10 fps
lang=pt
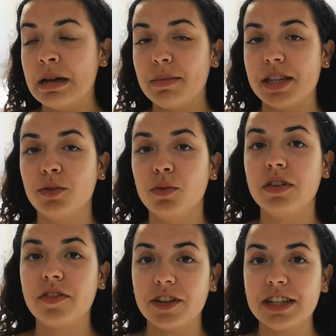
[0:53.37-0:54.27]
mas é tudo
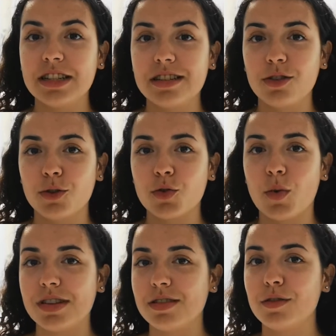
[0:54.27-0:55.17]
diferente, nós
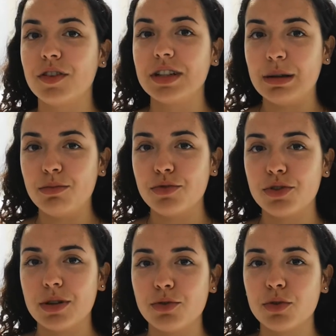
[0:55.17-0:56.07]
quase não falamos,
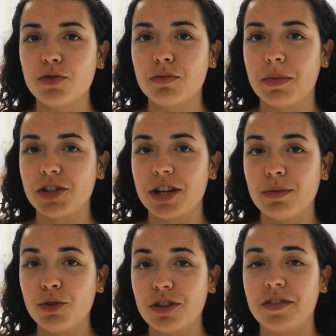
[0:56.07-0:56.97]
estamos todos de máscara e
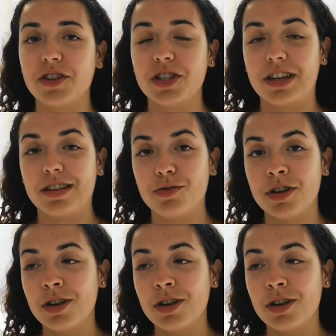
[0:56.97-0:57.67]
muito afastados.